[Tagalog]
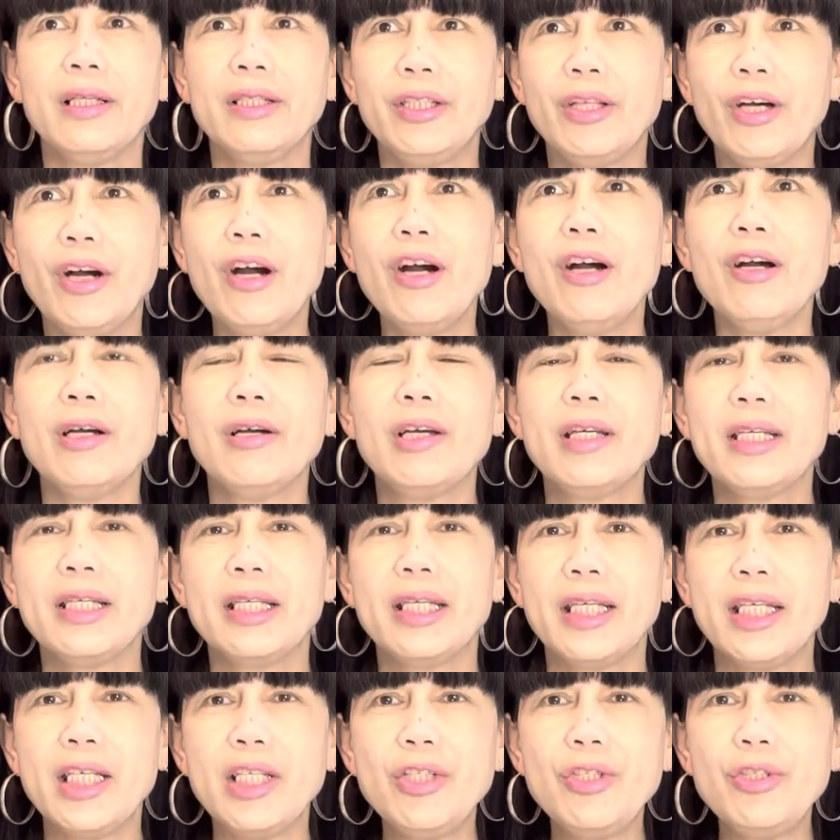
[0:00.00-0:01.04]
no
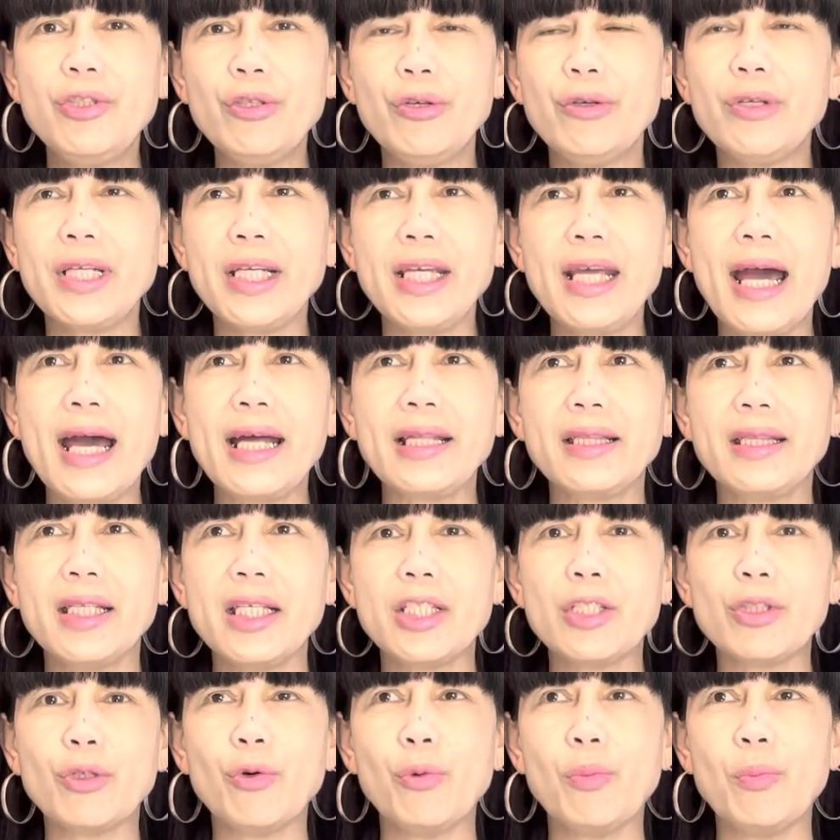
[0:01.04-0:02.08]
injury at
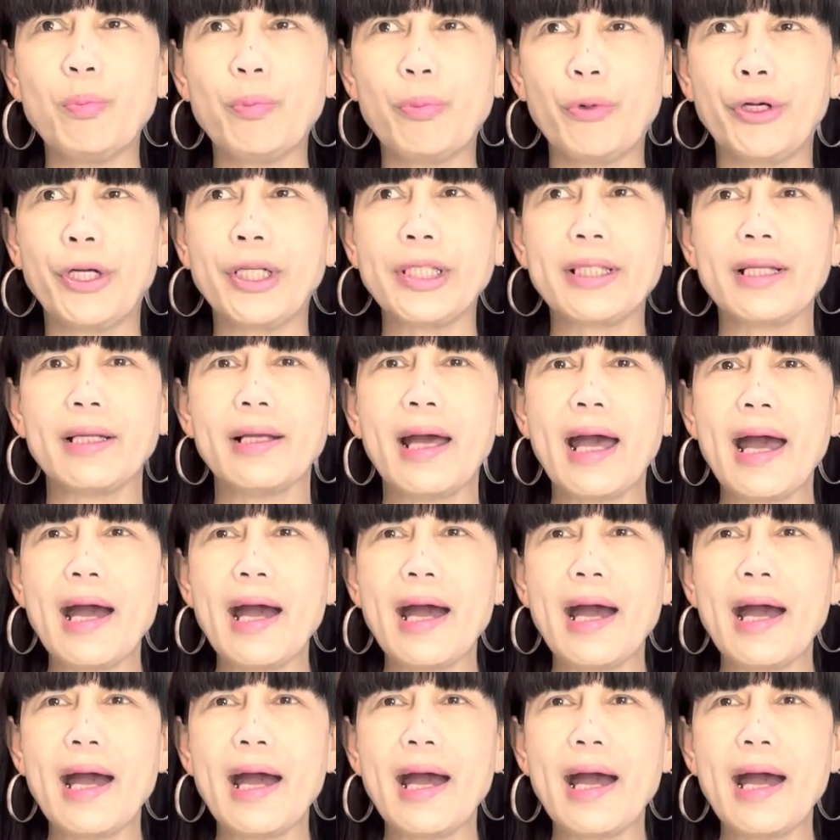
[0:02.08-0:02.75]
discomfort.